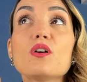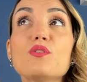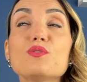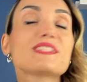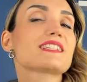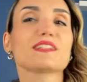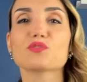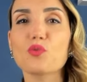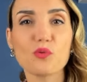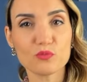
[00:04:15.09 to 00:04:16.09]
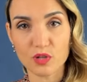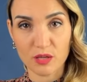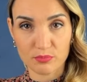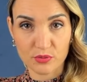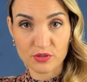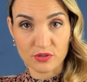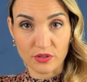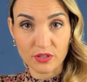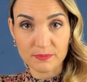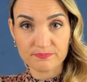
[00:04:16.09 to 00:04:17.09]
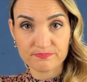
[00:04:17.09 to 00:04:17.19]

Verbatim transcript: le syndrome de l'imposteur,